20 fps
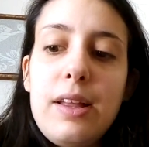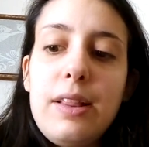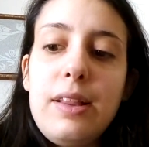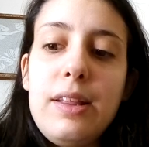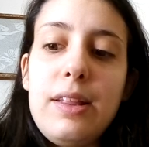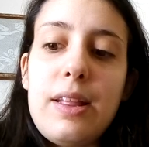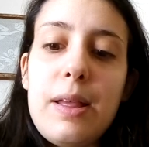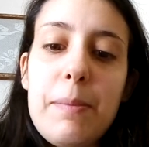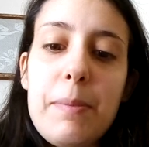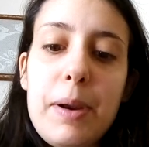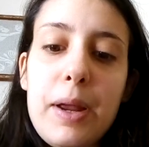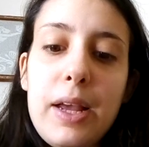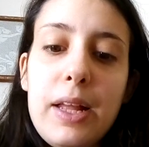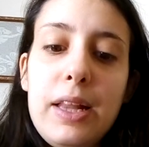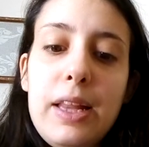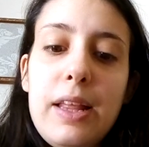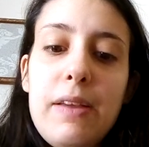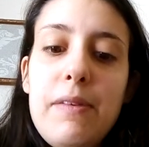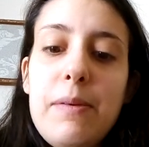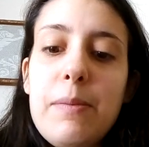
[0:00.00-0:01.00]
ti sembra
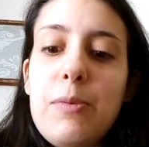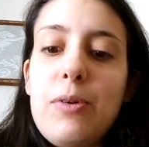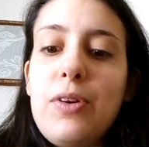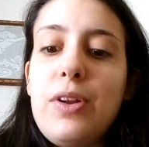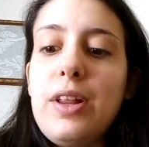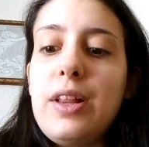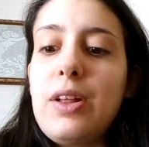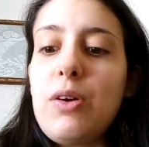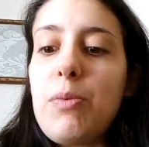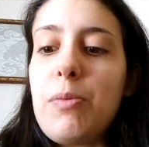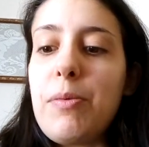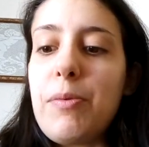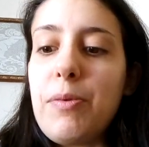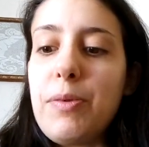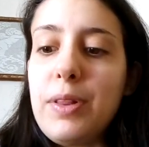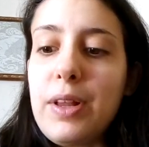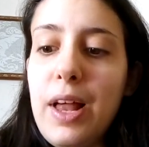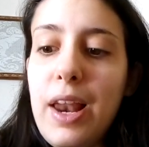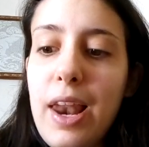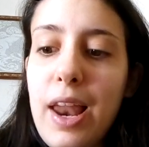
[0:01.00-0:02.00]
che devi morire da un
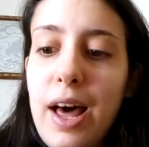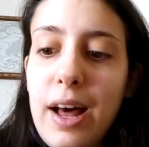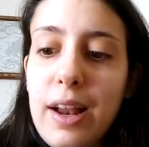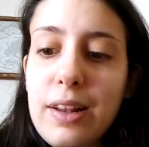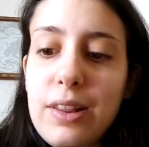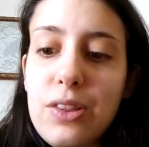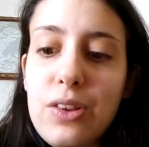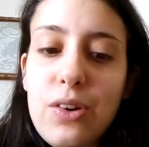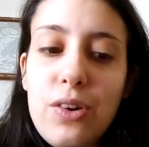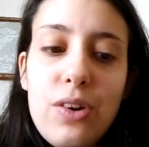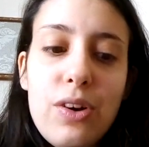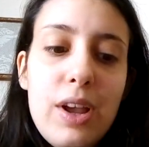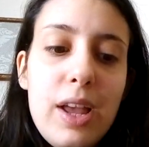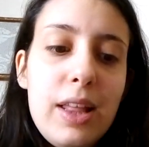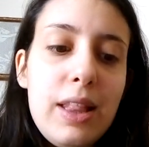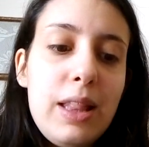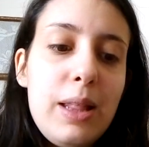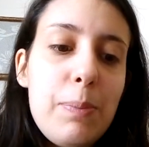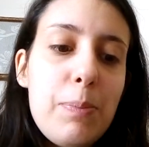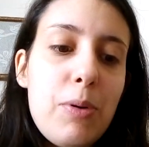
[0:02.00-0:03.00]
minuto dall'altro e
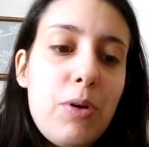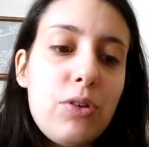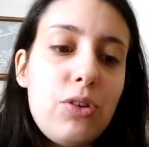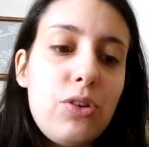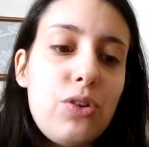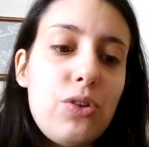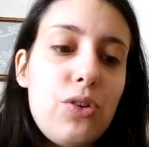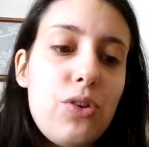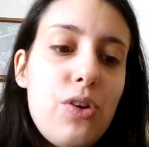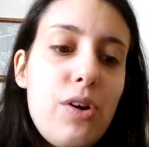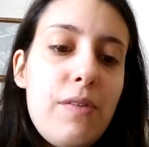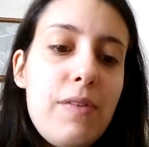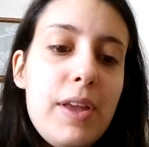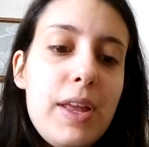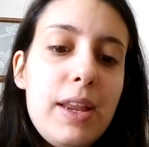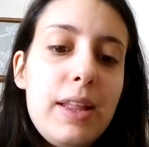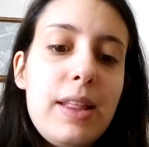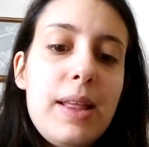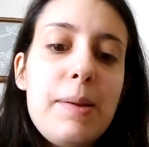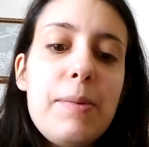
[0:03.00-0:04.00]
si possono
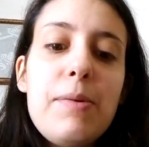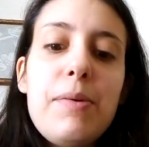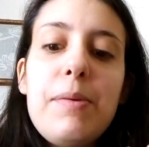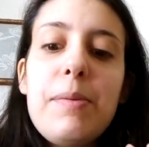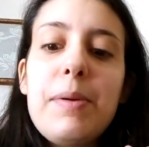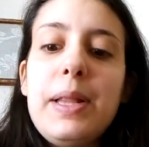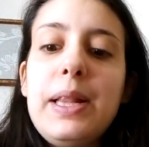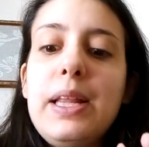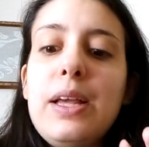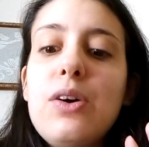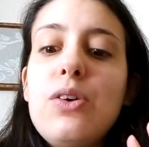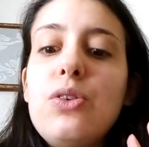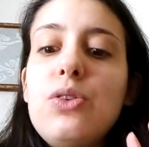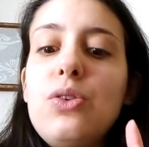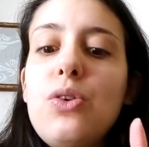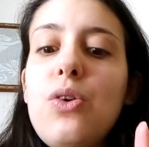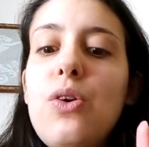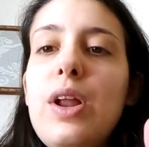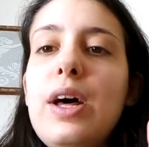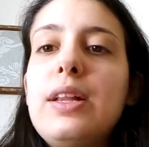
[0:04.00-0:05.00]
avere dei movimenti
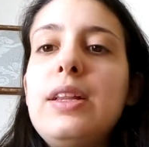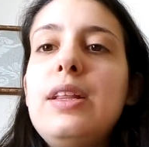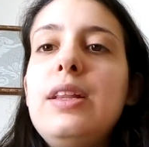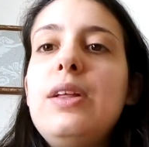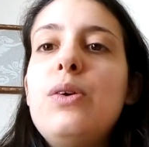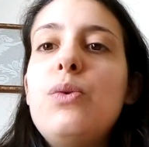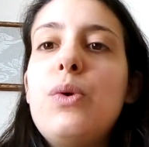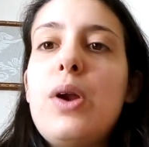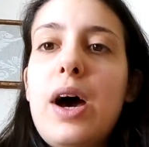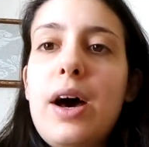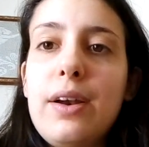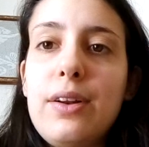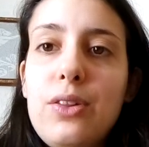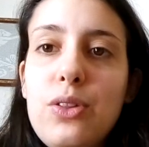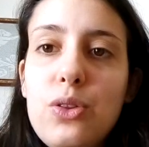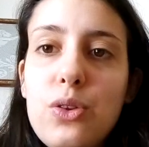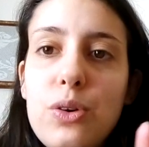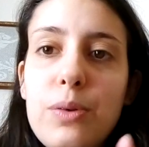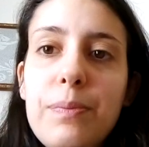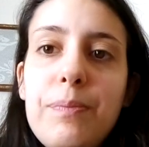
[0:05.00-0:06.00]
incontrollati di un
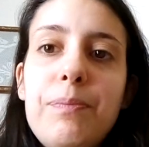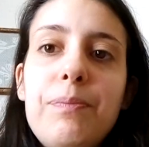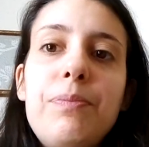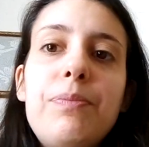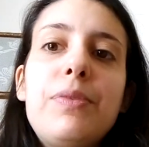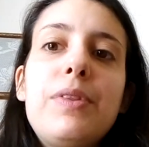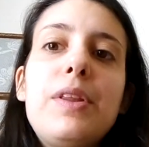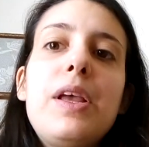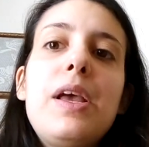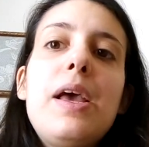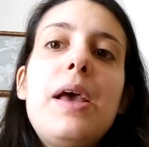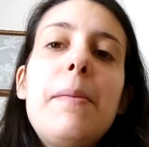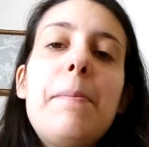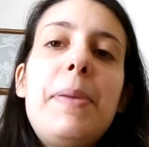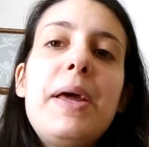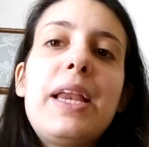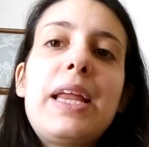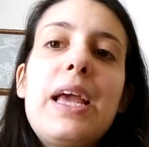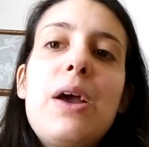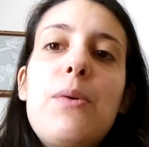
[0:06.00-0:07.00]
arto.
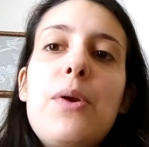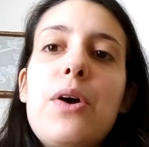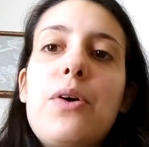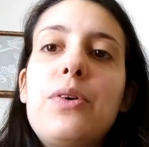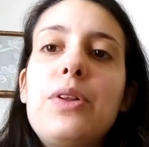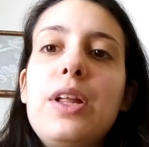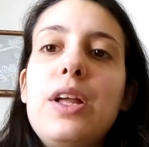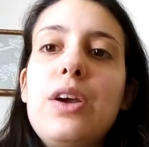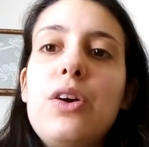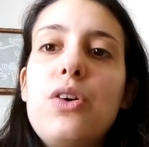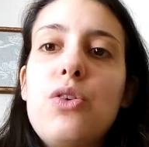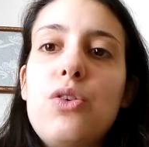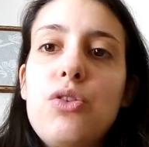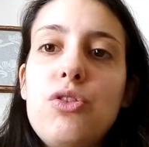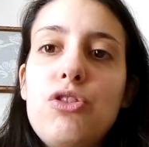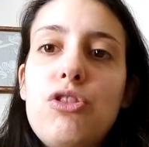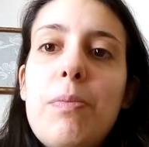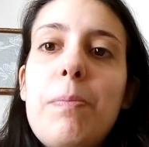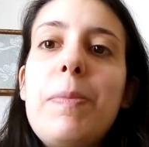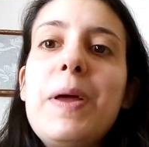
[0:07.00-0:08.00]
Perché è una cosa
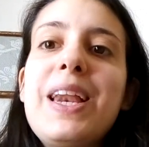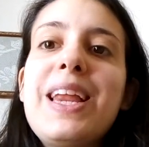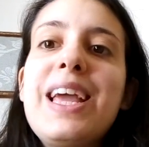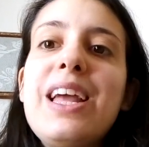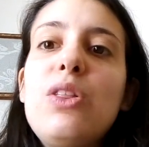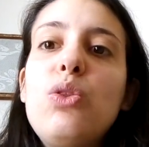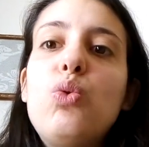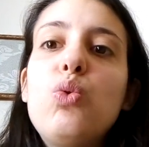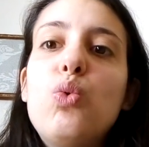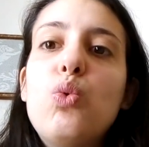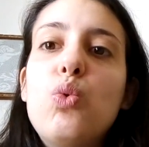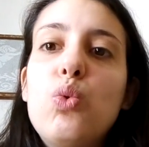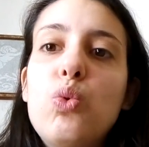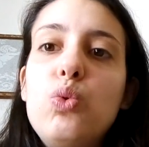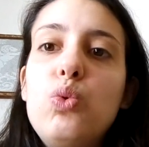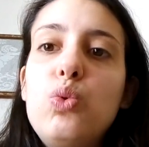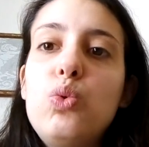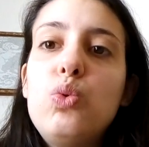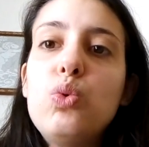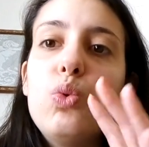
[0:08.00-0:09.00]
inconscia? Perché
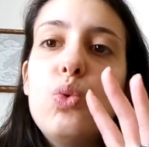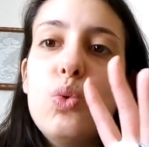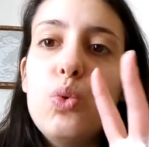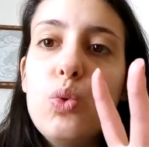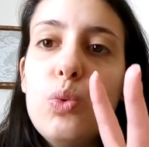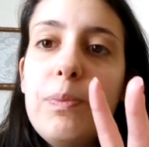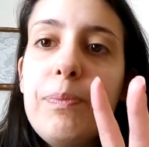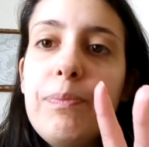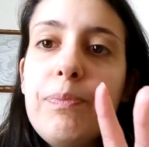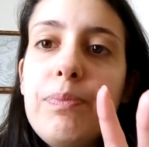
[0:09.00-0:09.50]
tu, tu